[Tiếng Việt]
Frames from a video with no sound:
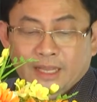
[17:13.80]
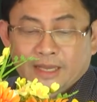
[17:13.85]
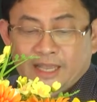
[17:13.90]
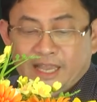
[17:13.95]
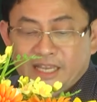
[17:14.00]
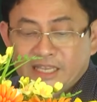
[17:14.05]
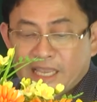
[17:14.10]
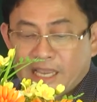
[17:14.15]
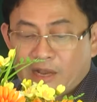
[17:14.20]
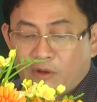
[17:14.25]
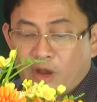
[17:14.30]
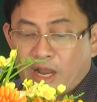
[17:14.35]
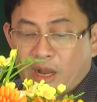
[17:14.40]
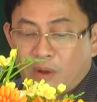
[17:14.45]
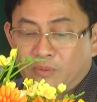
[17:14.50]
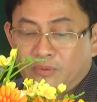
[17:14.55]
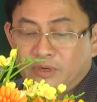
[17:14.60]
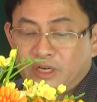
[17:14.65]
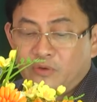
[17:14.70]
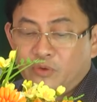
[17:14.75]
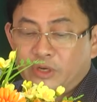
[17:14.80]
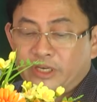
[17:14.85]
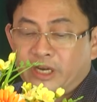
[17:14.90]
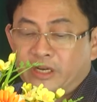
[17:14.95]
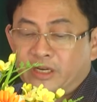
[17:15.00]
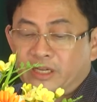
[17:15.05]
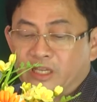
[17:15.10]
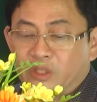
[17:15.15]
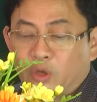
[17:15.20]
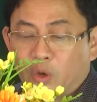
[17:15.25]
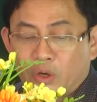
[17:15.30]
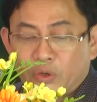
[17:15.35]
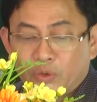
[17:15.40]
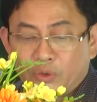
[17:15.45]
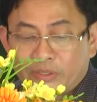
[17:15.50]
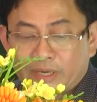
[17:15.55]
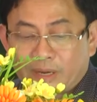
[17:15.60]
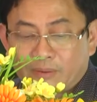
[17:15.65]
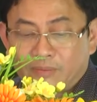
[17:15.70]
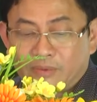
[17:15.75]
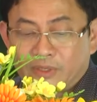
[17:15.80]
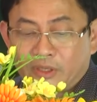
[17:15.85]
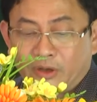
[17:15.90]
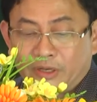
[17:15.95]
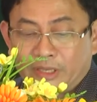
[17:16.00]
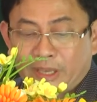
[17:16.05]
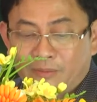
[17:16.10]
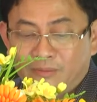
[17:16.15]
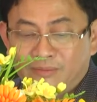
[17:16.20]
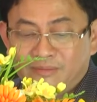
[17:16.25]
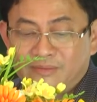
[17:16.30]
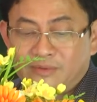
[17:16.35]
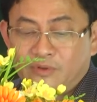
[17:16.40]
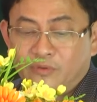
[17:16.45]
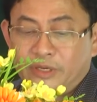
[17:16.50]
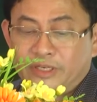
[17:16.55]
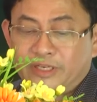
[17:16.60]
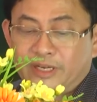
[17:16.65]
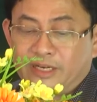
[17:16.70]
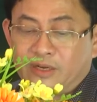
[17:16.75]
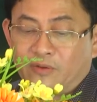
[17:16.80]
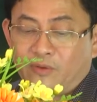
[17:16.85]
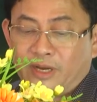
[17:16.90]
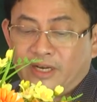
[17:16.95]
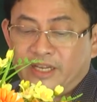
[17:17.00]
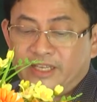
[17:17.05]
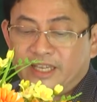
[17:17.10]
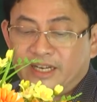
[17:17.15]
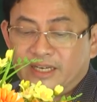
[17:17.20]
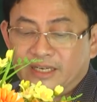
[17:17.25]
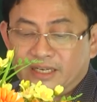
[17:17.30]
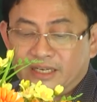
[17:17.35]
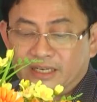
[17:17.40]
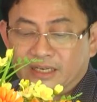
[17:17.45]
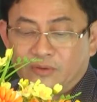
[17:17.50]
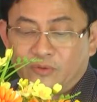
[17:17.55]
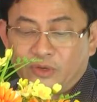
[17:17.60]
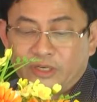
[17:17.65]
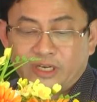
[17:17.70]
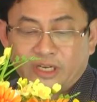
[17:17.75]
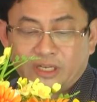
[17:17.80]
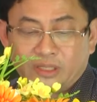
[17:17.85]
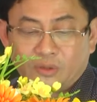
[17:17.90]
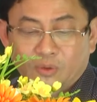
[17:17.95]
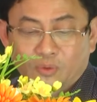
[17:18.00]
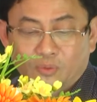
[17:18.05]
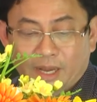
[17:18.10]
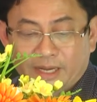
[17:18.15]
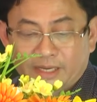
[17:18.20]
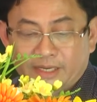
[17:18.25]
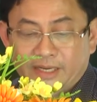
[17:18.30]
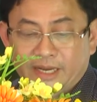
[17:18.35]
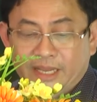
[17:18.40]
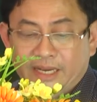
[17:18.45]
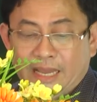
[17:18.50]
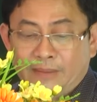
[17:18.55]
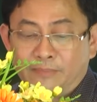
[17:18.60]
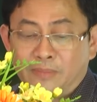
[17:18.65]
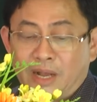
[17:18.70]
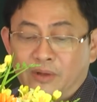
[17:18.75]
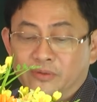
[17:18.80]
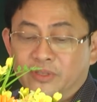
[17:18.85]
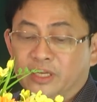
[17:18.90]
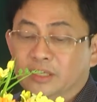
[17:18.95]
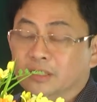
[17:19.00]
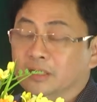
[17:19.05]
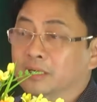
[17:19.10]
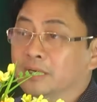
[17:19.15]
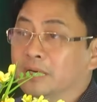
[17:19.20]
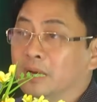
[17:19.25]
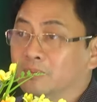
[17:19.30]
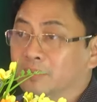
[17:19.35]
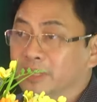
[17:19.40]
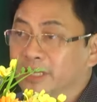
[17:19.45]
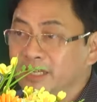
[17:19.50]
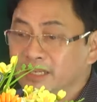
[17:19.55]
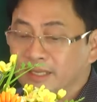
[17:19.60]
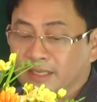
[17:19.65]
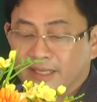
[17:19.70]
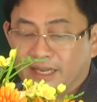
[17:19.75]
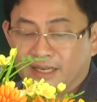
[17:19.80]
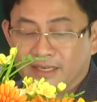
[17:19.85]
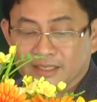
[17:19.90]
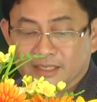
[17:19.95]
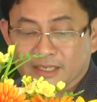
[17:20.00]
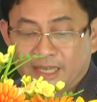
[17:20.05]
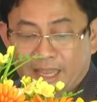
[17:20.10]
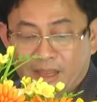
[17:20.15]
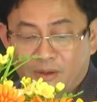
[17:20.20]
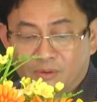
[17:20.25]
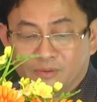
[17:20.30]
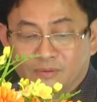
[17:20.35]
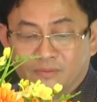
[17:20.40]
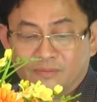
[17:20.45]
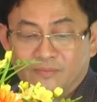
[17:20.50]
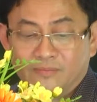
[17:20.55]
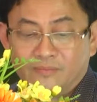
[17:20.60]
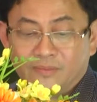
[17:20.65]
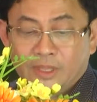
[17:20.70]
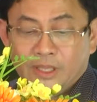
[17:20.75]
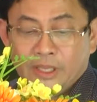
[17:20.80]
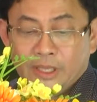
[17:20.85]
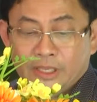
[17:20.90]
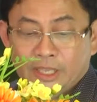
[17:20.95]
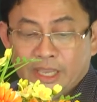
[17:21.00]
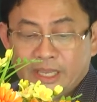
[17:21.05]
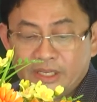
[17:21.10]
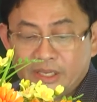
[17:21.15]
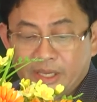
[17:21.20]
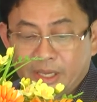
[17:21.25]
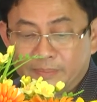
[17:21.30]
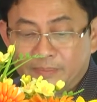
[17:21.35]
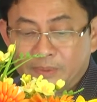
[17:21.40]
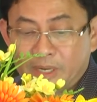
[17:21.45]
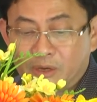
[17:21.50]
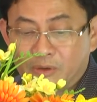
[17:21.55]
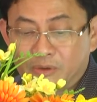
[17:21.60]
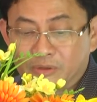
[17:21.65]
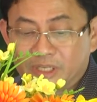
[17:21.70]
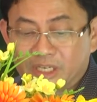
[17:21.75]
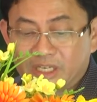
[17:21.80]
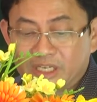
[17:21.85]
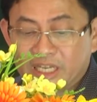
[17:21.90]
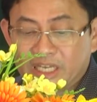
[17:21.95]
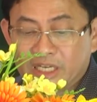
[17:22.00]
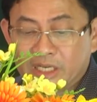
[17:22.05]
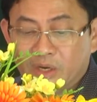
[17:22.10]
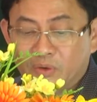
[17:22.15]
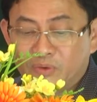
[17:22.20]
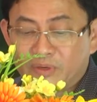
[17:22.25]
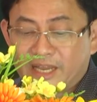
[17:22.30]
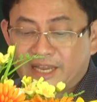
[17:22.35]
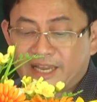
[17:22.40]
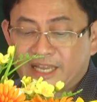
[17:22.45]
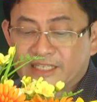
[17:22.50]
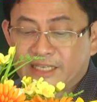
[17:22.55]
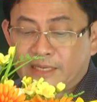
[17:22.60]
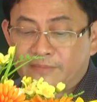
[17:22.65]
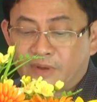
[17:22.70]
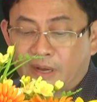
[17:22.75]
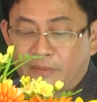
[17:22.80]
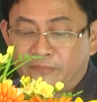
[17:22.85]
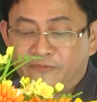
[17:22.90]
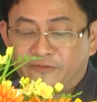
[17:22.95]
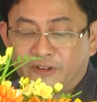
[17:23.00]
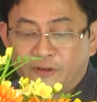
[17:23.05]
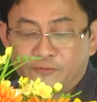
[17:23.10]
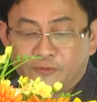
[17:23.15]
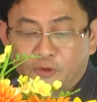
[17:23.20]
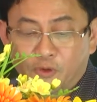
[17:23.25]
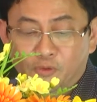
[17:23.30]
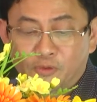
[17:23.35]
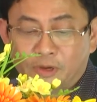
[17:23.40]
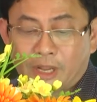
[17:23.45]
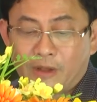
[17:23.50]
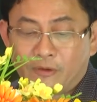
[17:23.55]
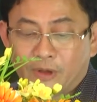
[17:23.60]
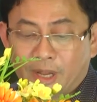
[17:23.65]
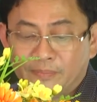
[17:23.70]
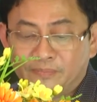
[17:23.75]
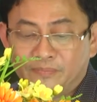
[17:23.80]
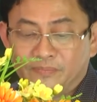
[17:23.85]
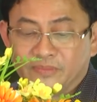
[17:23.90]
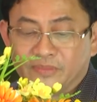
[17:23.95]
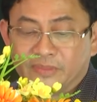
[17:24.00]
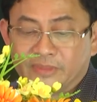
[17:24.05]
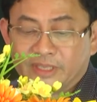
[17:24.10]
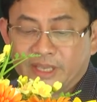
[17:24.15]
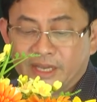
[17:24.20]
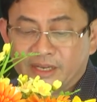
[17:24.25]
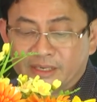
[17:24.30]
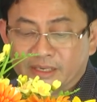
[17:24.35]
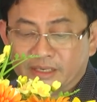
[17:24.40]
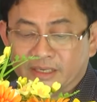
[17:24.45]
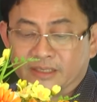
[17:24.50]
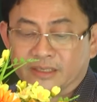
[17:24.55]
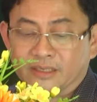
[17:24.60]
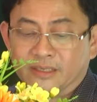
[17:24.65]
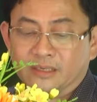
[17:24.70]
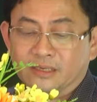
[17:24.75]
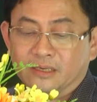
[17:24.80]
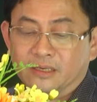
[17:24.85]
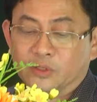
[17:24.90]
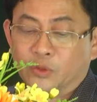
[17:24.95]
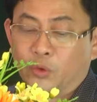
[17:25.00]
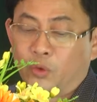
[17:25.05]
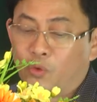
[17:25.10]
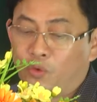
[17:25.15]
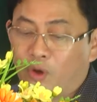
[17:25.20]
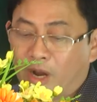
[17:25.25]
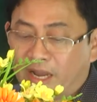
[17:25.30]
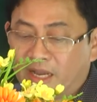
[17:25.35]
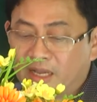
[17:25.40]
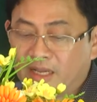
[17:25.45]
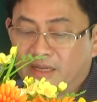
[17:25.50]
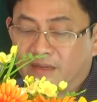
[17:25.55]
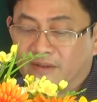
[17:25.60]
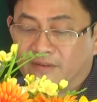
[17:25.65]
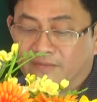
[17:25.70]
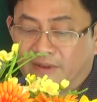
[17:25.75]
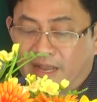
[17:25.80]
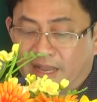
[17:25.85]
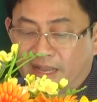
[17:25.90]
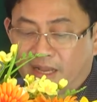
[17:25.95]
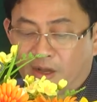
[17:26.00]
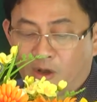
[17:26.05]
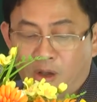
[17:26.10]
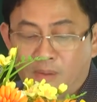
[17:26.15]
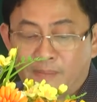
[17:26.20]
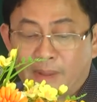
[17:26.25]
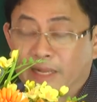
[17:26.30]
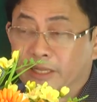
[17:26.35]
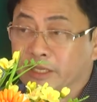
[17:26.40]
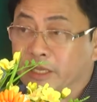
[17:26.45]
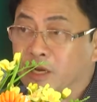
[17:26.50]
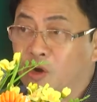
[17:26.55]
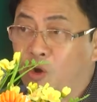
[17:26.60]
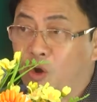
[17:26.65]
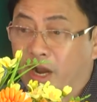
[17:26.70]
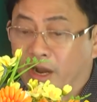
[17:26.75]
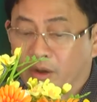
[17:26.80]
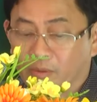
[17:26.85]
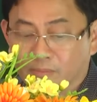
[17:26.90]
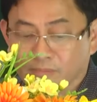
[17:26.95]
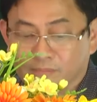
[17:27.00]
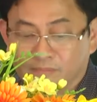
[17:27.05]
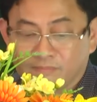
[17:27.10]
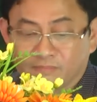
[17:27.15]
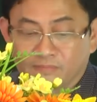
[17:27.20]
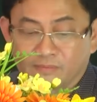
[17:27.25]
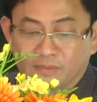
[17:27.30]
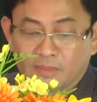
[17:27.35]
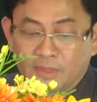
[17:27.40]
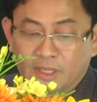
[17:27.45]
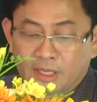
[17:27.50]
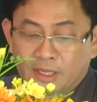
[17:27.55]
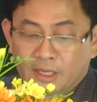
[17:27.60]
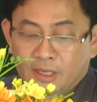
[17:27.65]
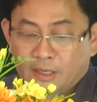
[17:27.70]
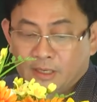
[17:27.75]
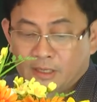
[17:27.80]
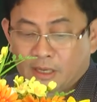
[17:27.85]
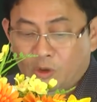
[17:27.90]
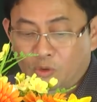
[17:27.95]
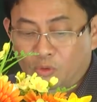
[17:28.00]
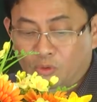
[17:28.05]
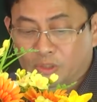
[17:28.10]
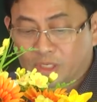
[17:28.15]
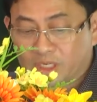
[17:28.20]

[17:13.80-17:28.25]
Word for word: các nhà khoa học đưa quy trình kỹ thuật nuôi trồng chọn giống quy trình quản lý chất lượng quy trình thu hoạch để đảm bảo chất lượng đồng nhất chất lượng cao doanh nghiệp đầu tư nghiên cứu ra các sản phẩm phong phú cao cấp chất lượng được chuẩn hóa và có bằng chứng khoa học đầu